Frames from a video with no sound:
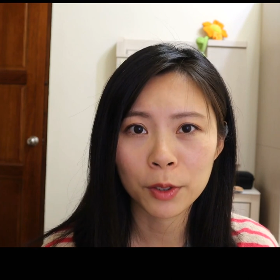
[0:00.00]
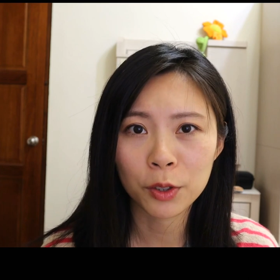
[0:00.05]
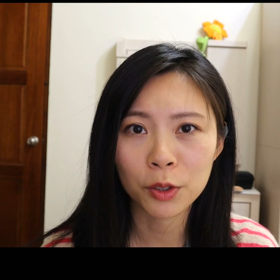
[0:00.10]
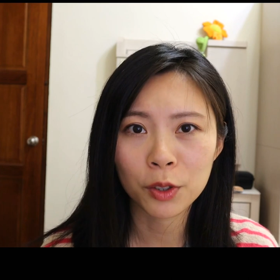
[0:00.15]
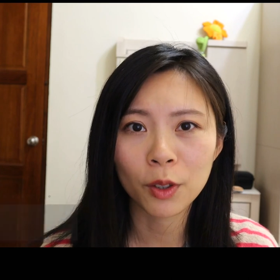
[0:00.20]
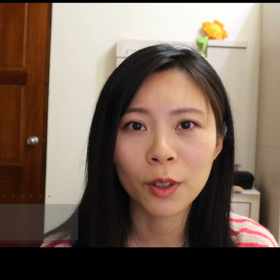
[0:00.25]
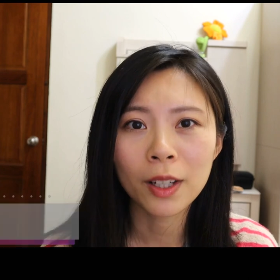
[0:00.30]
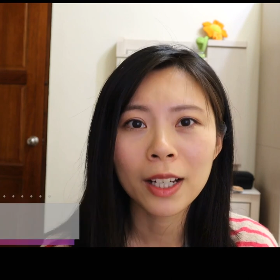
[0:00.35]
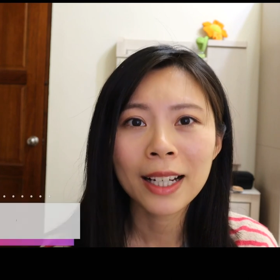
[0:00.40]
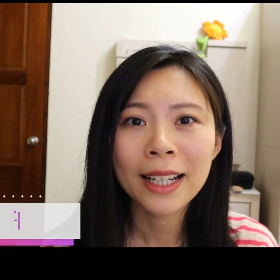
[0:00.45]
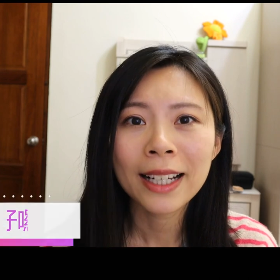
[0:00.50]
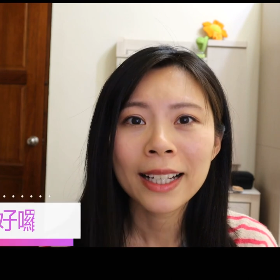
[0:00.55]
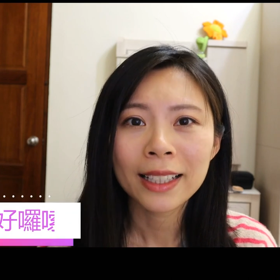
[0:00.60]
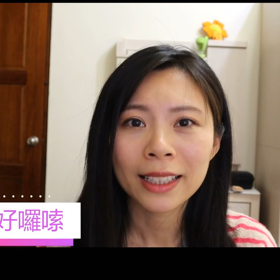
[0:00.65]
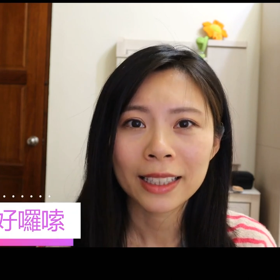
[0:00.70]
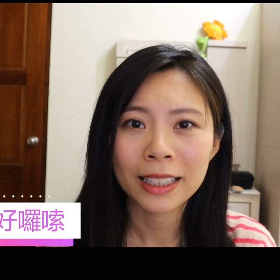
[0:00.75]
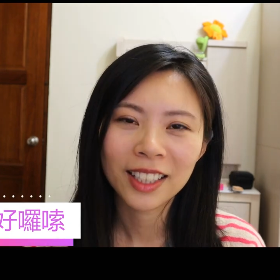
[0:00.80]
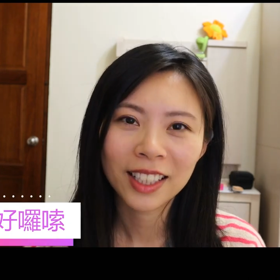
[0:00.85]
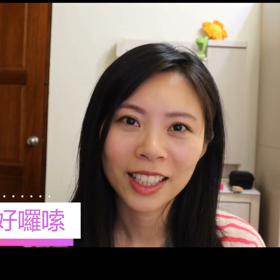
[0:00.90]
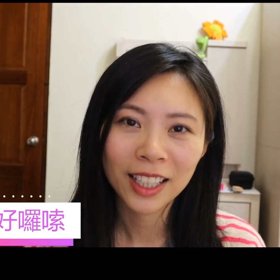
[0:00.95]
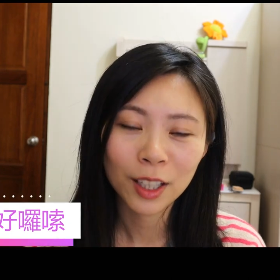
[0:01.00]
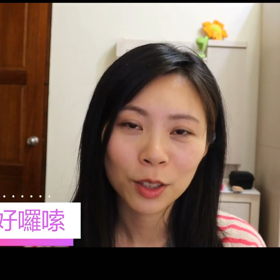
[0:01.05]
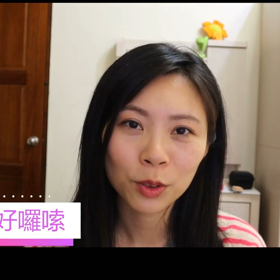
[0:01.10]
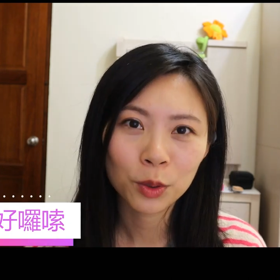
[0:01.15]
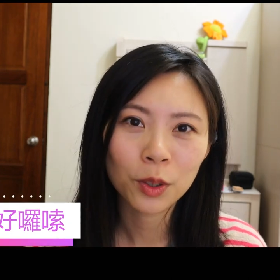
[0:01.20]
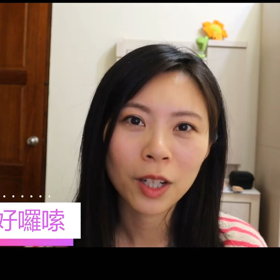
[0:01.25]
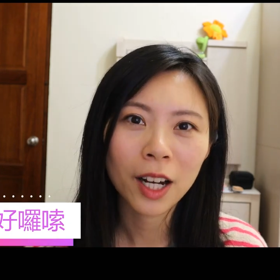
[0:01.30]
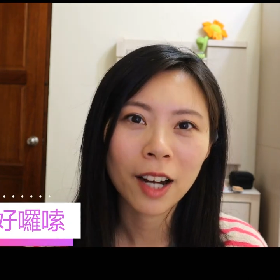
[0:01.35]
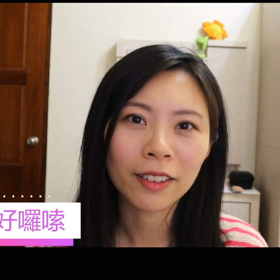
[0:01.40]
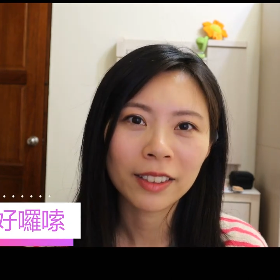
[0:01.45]
么重。一定要
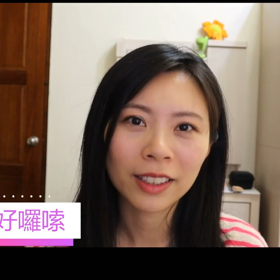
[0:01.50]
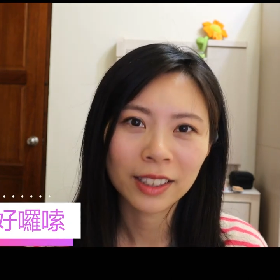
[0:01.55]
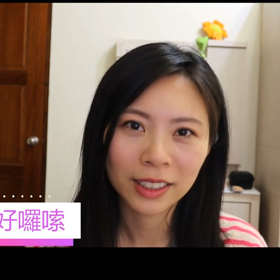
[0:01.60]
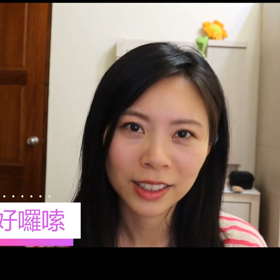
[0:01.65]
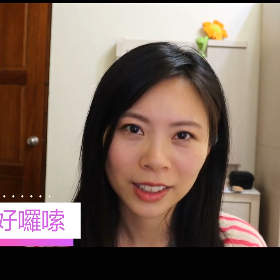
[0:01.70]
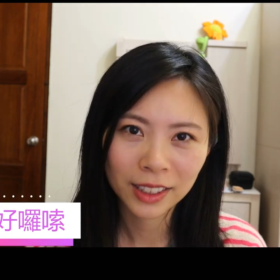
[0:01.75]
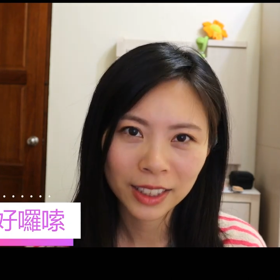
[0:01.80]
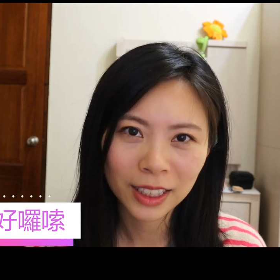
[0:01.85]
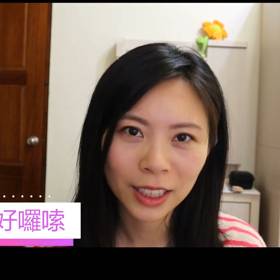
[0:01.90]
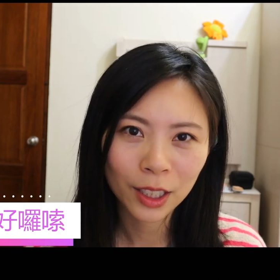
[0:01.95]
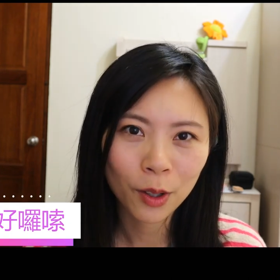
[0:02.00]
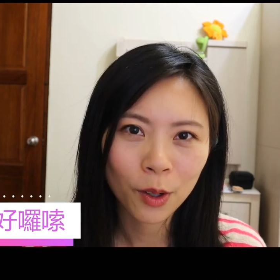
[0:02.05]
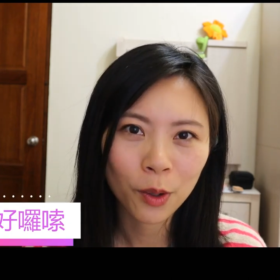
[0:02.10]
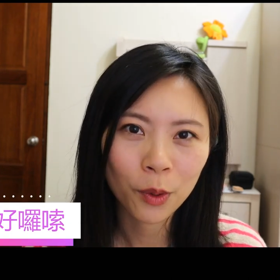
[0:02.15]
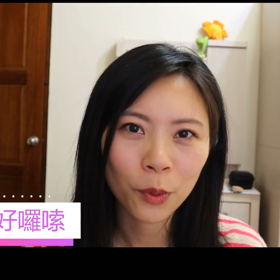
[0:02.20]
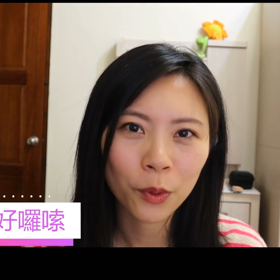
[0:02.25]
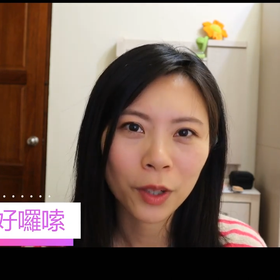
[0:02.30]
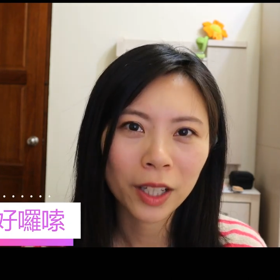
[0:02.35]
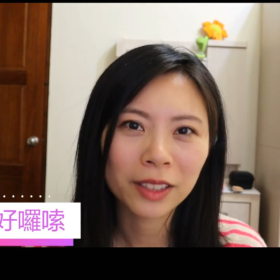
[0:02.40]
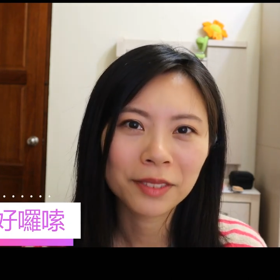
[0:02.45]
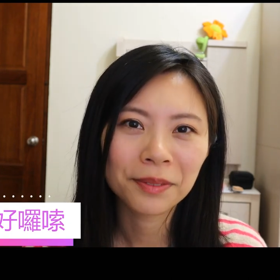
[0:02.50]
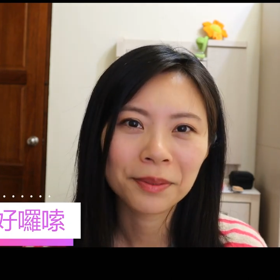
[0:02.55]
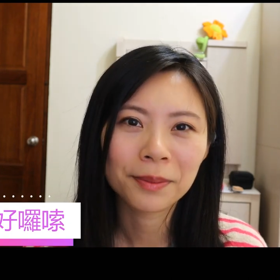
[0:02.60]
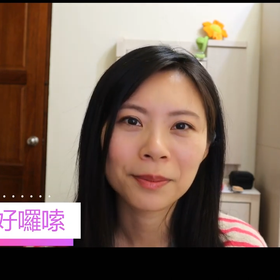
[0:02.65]
做好你的资金控管，